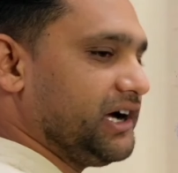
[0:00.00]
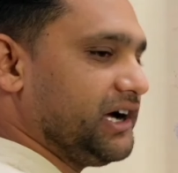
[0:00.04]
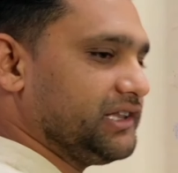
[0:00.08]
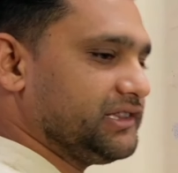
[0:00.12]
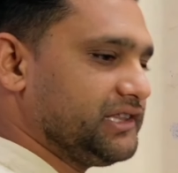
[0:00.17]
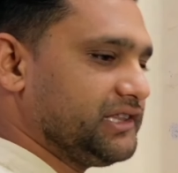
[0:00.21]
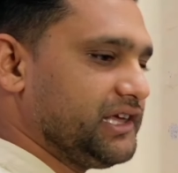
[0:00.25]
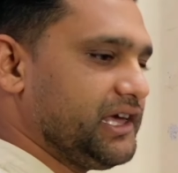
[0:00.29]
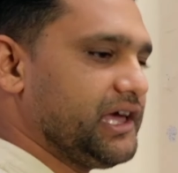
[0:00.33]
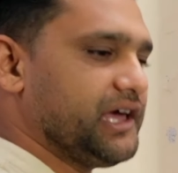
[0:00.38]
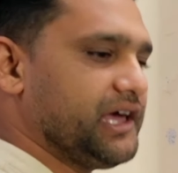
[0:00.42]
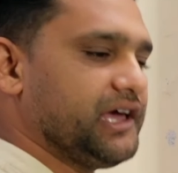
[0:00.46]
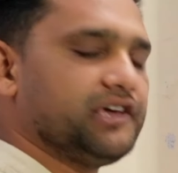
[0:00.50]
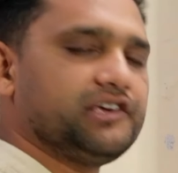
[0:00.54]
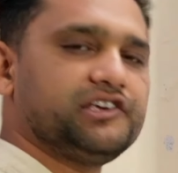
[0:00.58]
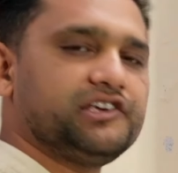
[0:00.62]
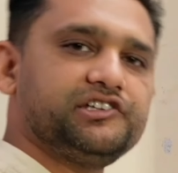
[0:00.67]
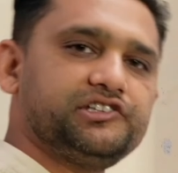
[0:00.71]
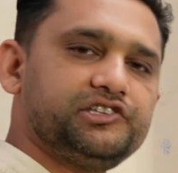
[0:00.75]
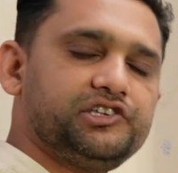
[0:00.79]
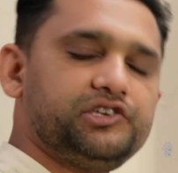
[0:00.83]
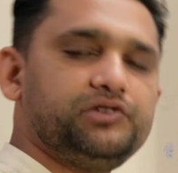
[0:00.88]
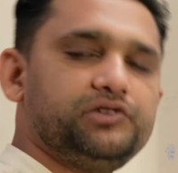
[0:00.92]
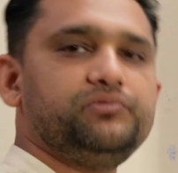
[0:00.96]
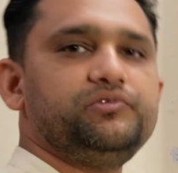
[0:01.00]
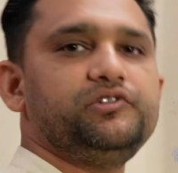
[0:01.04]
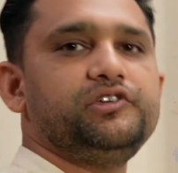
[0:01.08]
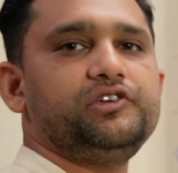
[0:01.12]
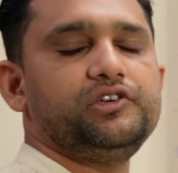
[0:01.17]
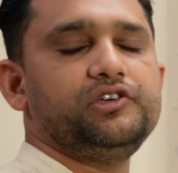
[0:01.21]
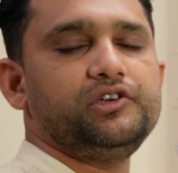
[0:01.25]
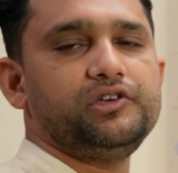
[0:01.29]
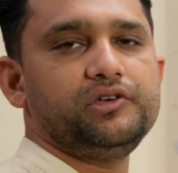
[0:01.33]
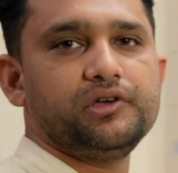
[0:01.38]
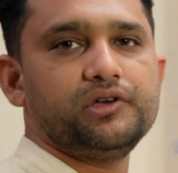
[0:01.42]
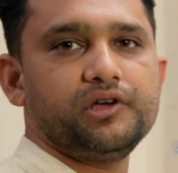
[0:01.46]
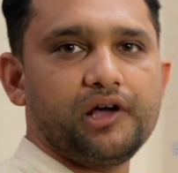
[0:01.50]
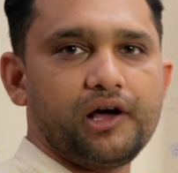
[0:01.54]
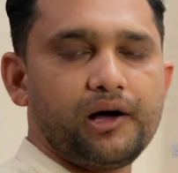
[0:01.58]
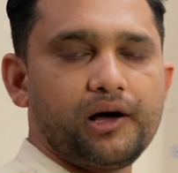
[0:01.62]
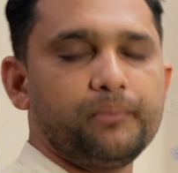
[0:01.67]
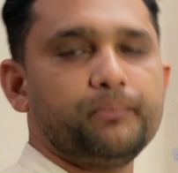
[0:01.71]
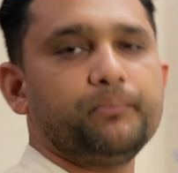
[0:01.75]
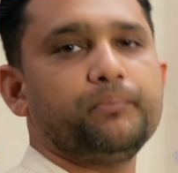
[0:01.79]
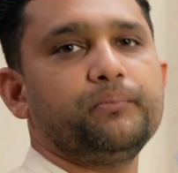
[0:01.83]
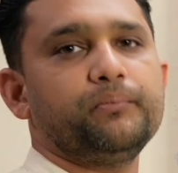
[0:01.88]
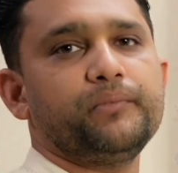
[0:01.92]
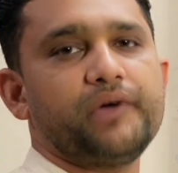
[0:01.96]
खाते हैं किसी भी
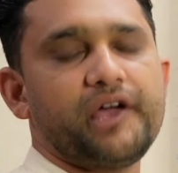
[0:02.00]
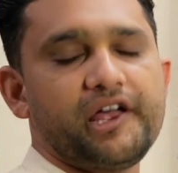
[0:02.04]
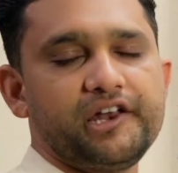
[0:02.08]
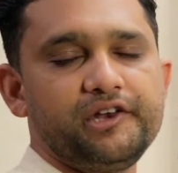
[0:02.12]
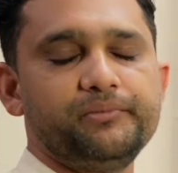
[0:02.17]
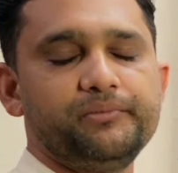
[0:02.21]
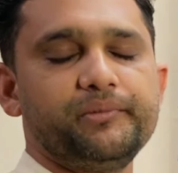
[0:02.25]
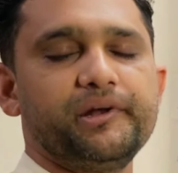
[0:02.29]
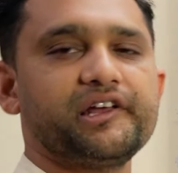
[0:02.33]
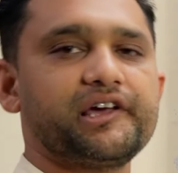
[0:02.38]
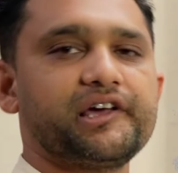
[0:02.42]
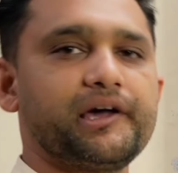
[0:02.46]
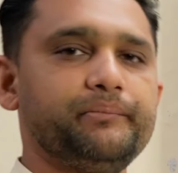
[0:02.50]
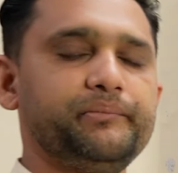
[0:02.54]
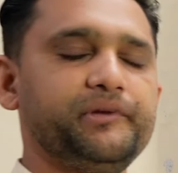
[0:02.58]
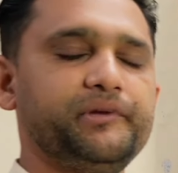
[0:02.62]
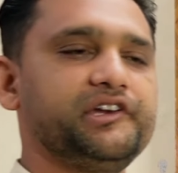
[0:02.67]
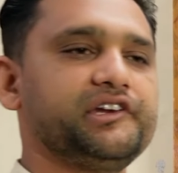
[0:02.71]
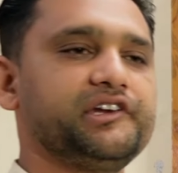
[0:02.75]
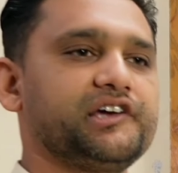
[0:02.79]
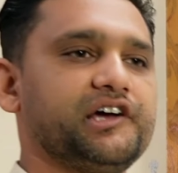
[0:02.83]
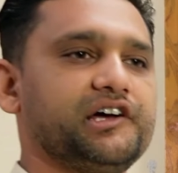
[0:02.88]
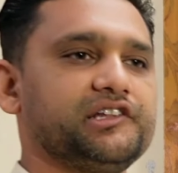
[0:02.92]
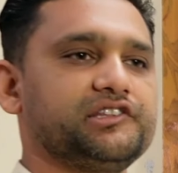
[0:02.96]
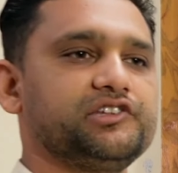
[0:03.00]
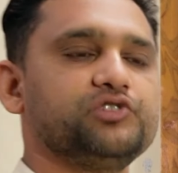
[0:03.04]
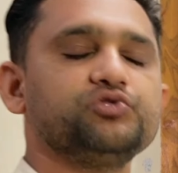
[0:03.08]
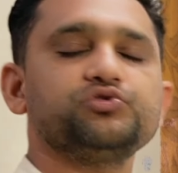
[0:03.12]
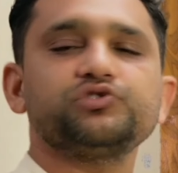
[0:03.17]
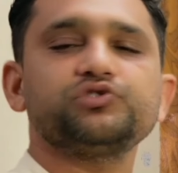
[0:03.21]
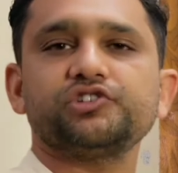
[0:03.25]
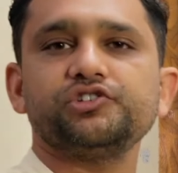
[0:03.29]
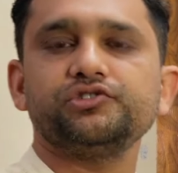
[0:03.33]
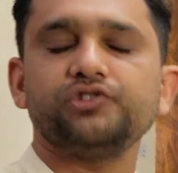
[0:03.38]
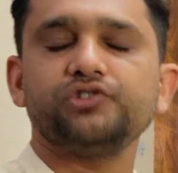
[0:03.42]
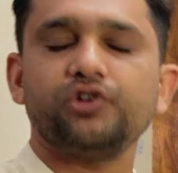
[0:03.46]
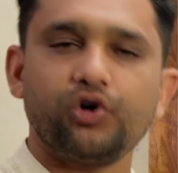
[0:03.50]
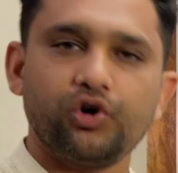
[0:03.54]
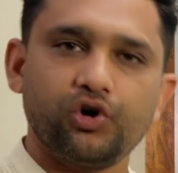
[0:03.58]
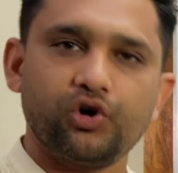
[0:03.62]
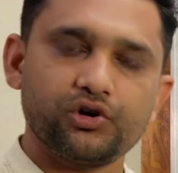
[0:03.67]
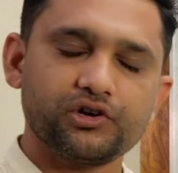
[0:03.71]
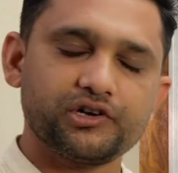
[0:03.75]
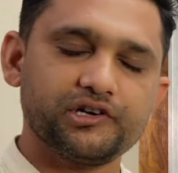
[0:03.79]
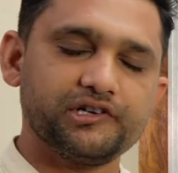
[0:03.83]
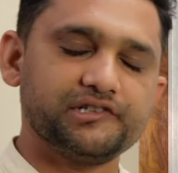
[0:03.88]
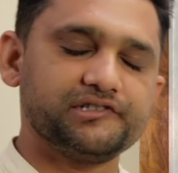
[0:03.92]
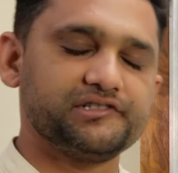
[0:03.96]
हम एनिमल का मीट खाते हैं उसके जो
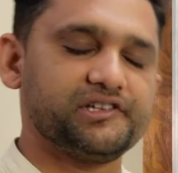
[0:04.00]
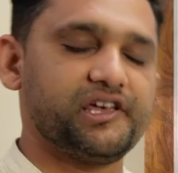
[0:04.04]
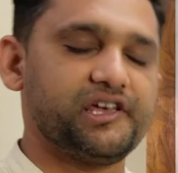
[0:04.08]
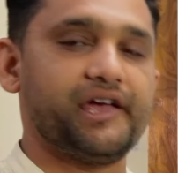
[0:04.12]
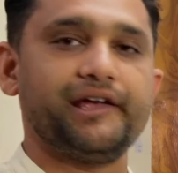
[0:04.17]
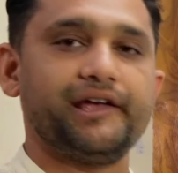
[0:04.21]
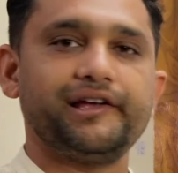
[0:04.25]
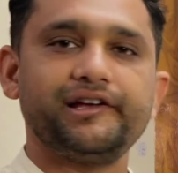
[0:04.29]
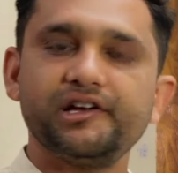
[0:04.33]
ऑर्गन्स हैं